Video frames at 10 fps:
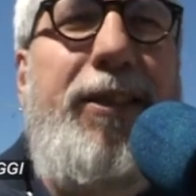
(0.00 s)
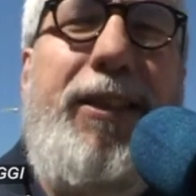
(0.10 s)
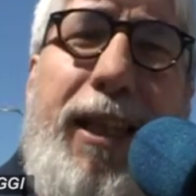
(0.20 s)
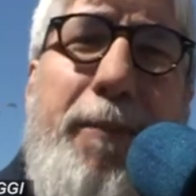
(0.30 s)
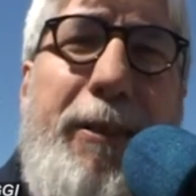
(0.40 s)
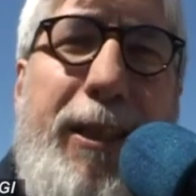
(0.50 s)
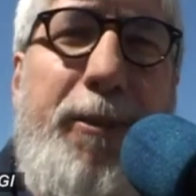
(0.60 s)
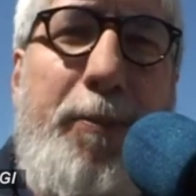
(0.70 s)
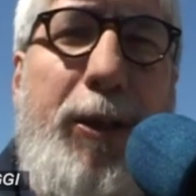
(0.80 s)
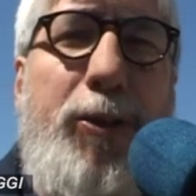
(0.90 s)
ci capita
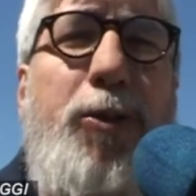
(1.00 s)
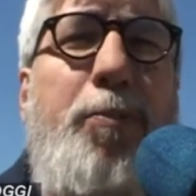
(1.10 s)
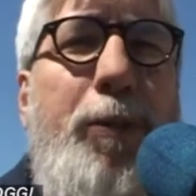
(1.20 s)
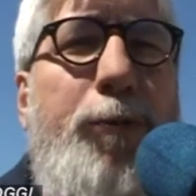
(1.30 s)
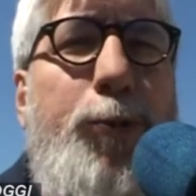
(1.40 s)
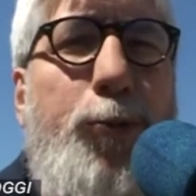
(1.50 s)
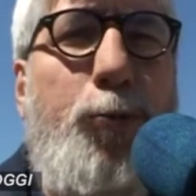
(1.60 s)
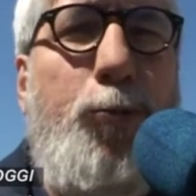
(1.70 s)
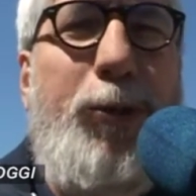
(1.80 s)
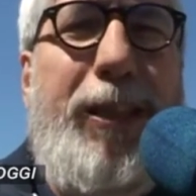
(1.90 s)
spesso per
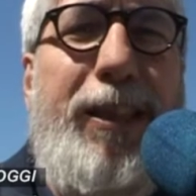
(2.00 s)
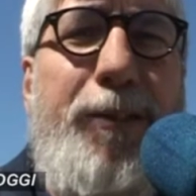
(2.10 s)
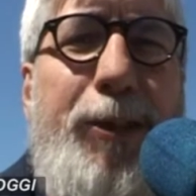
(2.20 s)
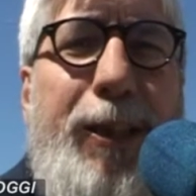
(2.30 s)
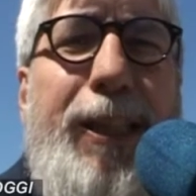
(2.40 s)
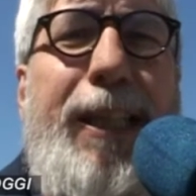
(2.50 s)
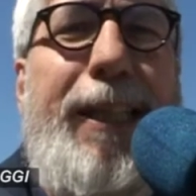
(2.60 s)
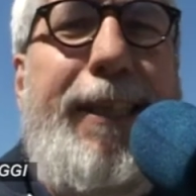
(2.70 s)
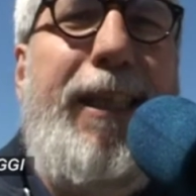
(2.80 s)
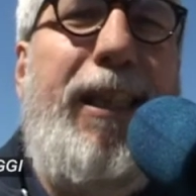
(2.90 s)
fortuna di avere
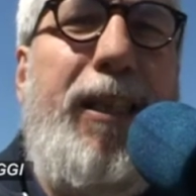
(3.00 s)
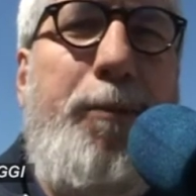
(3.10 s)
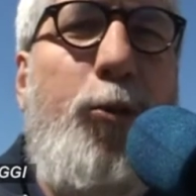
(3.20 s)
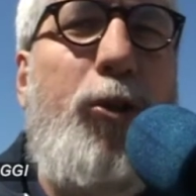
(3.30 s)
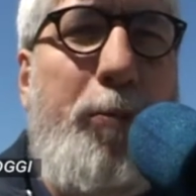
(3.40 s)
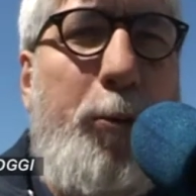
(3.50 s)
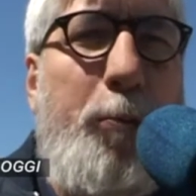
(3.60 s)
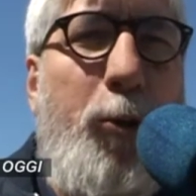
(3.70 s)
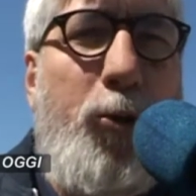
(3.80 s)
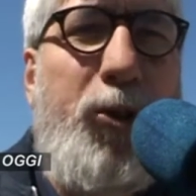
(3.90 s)
delle buone
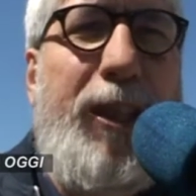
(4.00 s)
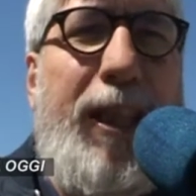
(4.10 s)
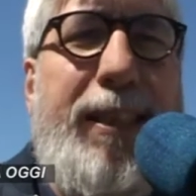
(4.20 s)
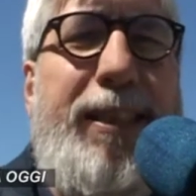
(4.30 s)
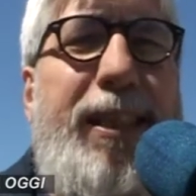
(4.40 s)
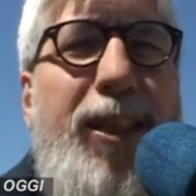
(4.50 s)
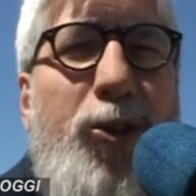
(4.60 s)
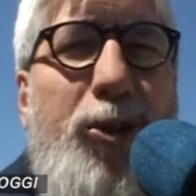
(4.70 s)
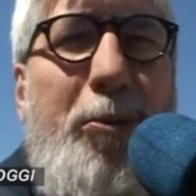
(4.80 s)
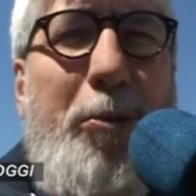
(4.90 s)
proposte, anzi delle
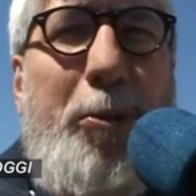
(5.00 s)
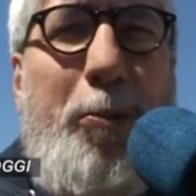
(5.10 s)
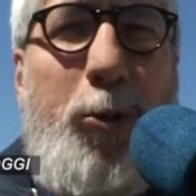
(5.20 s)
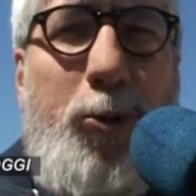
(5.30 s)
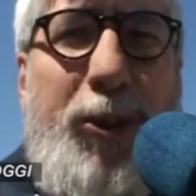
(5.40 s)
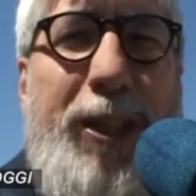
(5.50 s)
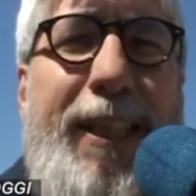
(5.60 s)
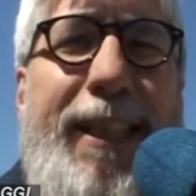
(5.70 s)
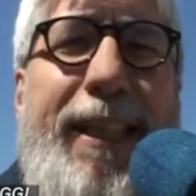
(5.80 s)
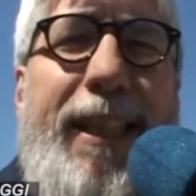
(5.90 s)
ottime proposte
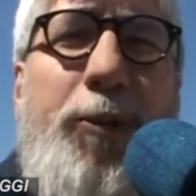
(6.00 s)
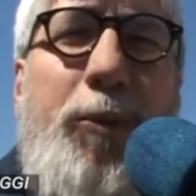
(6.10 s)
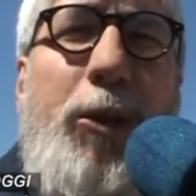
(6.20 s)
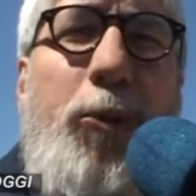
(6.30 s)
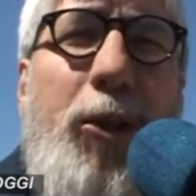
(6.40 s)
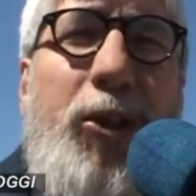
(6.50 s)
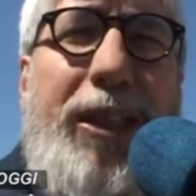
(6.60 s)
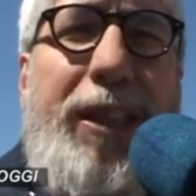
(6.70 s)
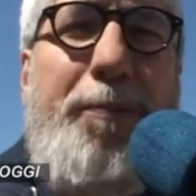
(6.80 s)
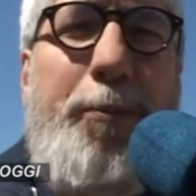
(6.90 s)
e quindi quello
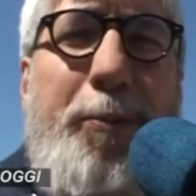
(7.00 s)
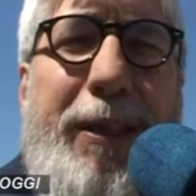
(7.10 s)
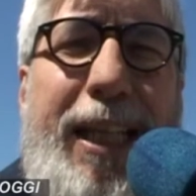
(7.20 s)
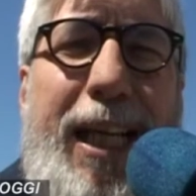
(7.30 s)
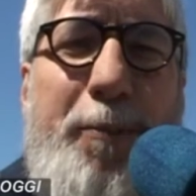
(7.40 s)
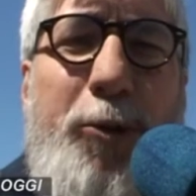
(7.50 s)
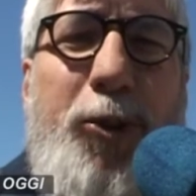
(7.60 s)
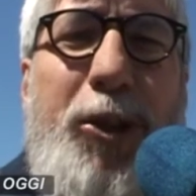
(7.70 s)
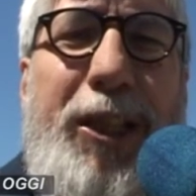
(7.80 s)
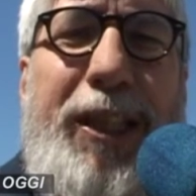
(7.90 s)
che
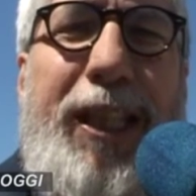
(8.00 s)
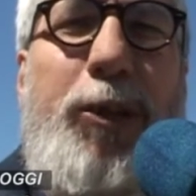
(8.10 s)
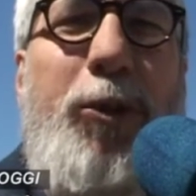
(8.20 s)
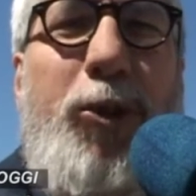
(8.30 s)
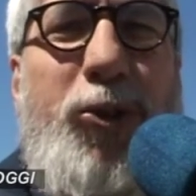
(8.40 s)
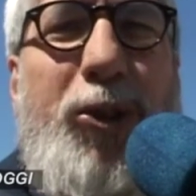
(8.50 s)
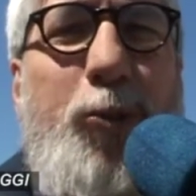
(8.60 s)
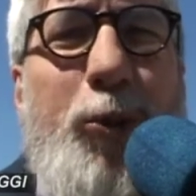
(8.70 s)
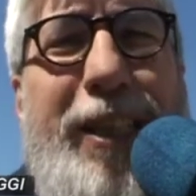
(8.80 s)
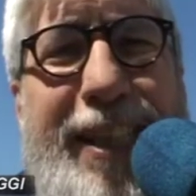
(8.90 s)
pubblichiamo è qualcosa in
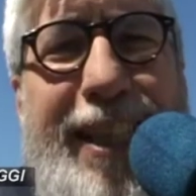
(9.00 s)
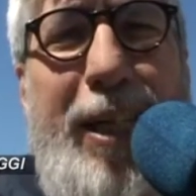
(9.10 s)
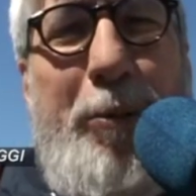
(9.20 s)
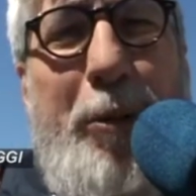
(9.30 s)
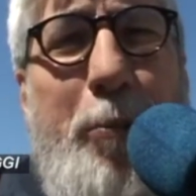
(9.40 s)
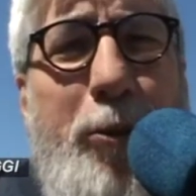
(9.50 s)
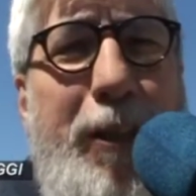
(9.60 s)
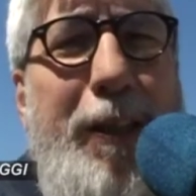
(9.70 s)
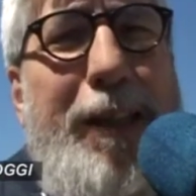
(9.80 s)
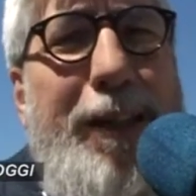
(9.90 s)
cui crediamo che
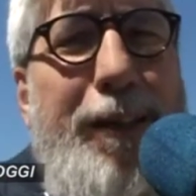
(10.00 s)
possa